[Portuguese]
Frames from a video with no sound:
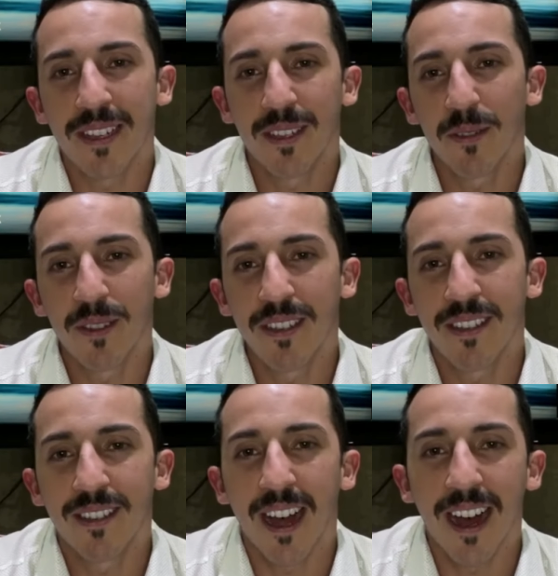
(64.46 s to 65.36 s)
o Brasil se
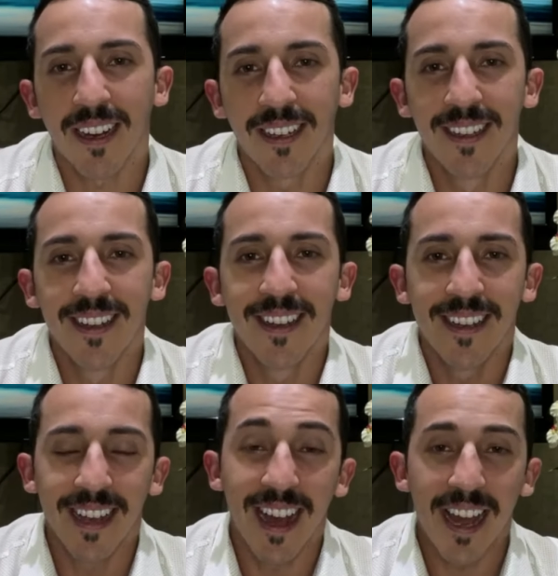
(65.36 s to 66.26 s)
destaca
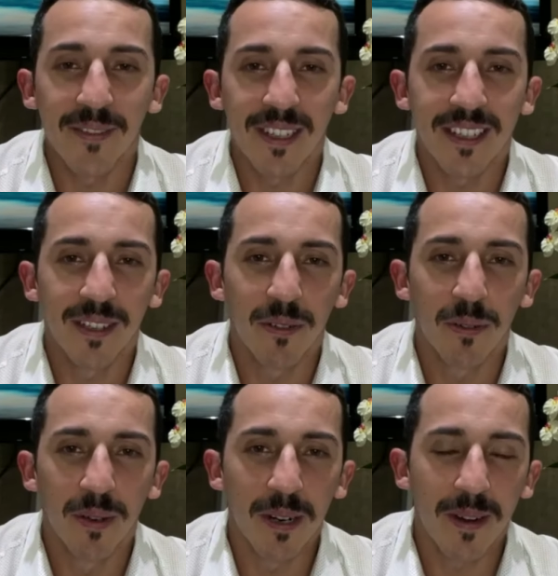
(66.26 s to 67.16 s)
e a erva de São
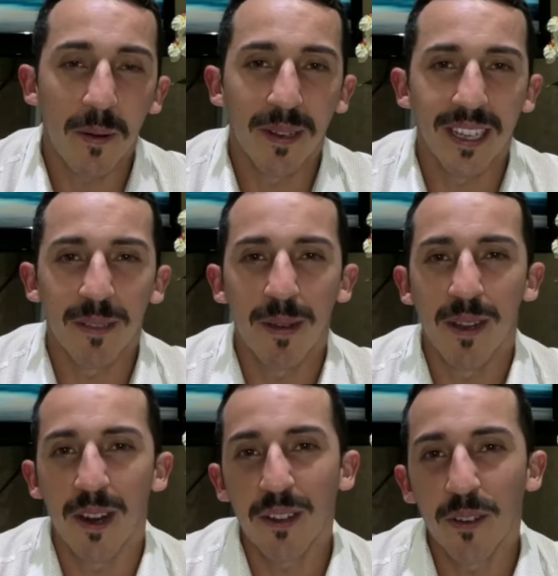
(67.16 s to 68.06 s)
João é uma das
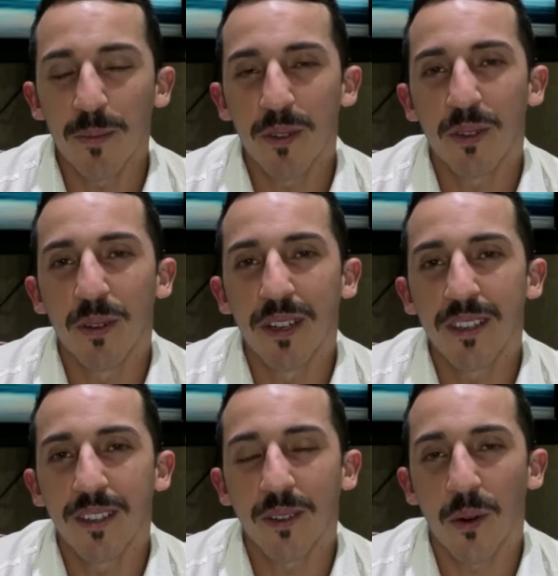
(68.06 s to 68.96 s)
melhores
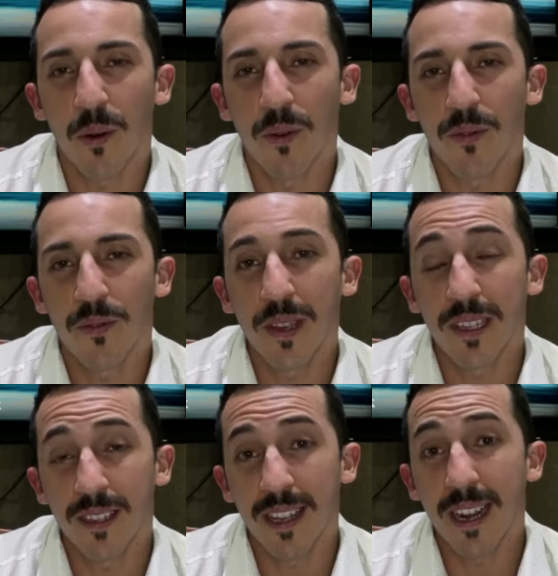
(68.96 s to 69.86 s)
opções com
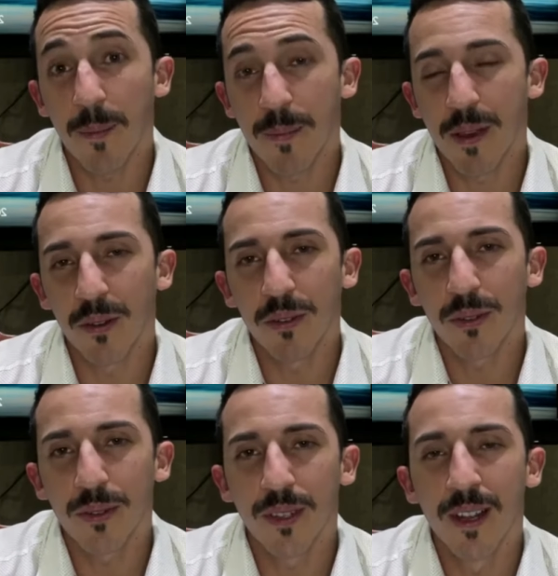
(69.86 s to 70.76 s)
fins
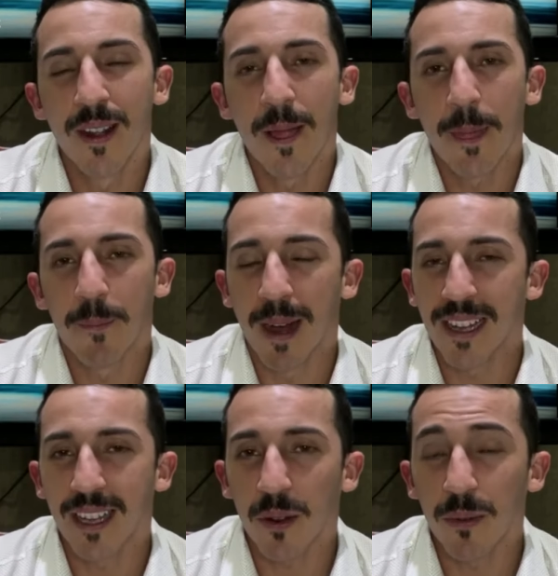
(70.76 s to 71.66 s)
terapêuticos,
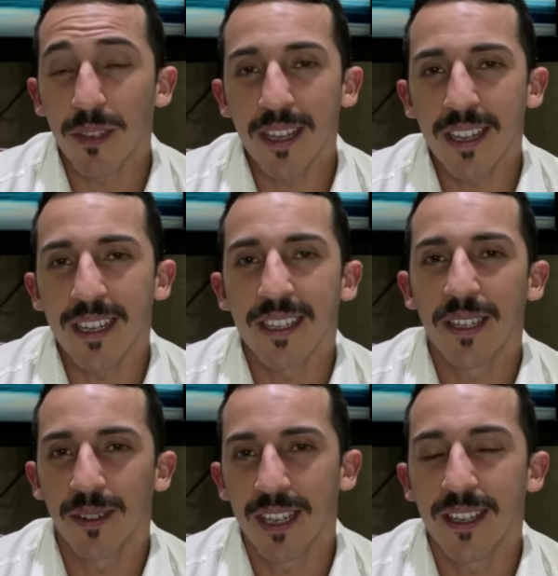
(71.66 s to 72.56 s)
mas a
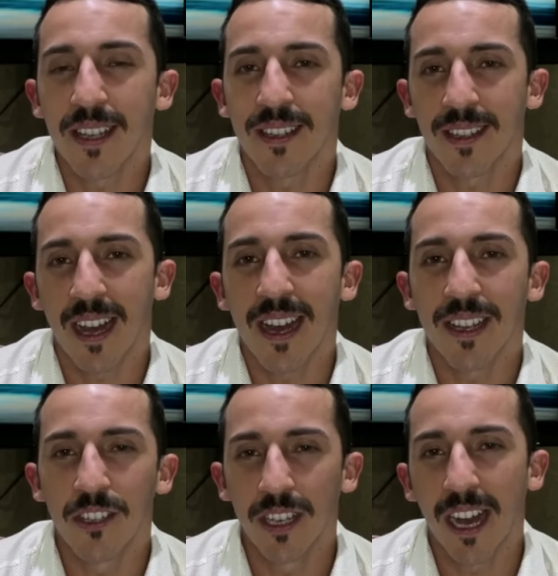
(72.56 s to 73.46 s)
concentração
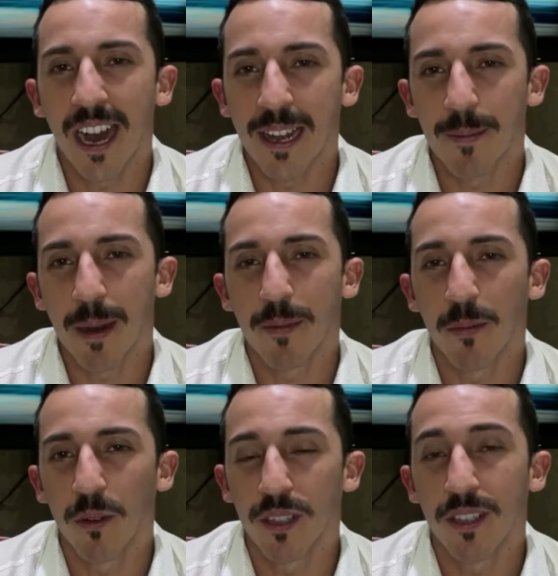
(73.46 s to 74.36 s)
necessária diária para a
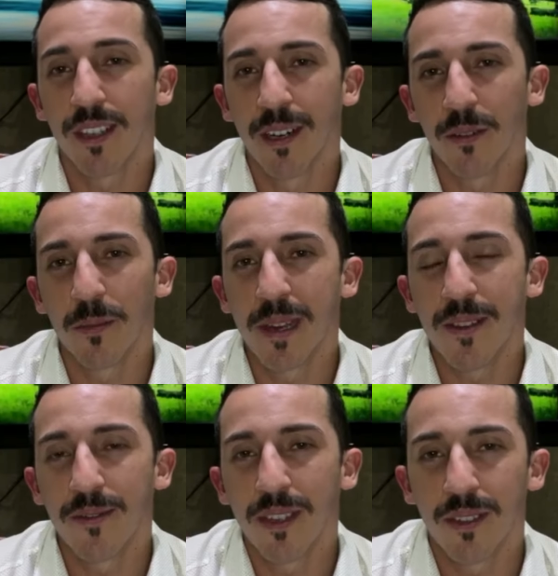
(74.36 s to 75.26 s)
promoção do
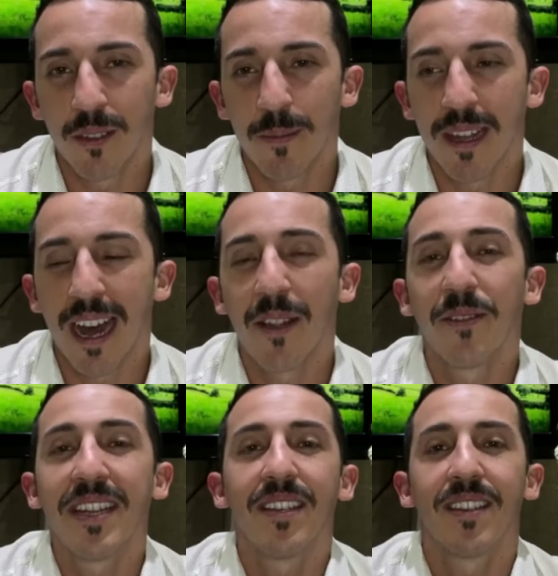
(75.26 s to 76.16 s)
benefício
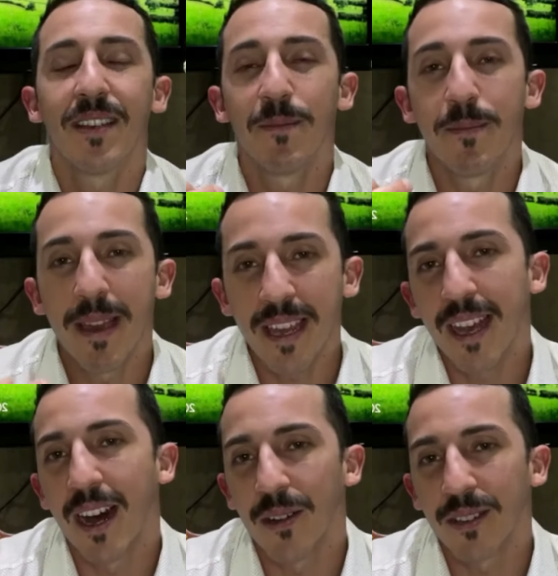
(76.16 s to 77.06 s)
esperado tem que ser
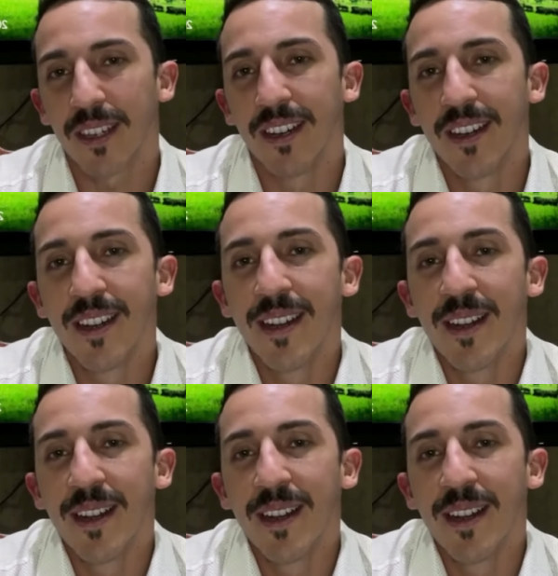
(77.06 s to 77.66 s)
bem alta.